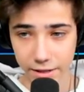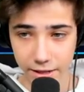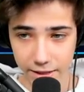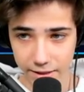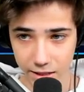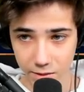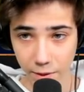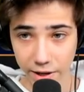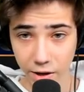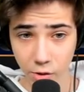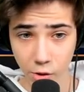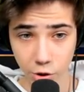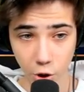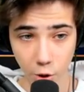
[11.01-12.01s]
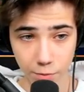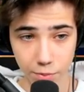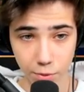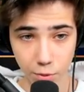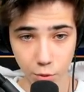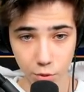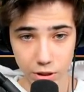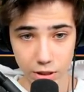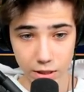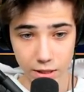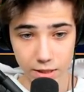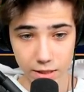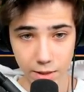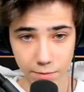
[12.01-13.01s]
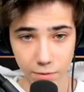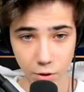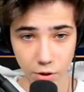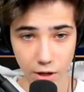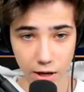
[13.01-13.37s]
hier ist erstmal der neue Shop und es gibt eine neue